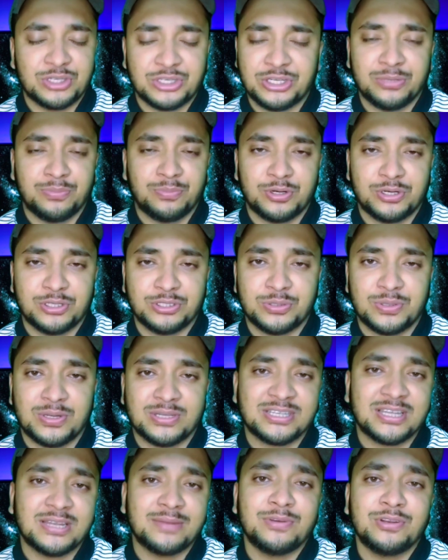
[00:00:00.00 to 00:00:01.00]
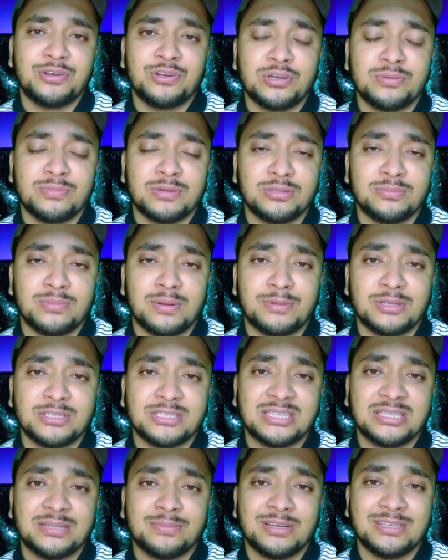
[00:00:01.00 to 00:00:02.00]
বেশি ইম্পর্টেন্ট ছিল আজকের ভিডিওটির মাধ্যমে
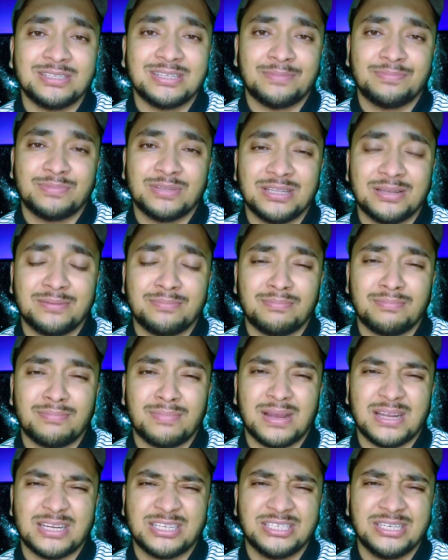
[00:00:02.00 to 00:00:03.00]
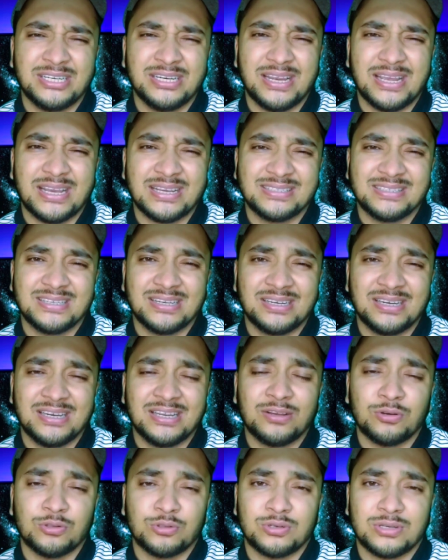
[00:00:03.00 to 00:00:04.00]
আপনারা জানতে পারলেন যে আপনাদের মাসিক
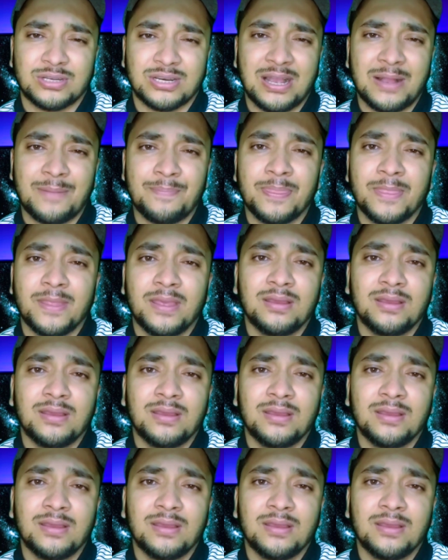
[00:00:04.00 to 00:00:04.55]
এক্স্যাক্টলি কত টাকা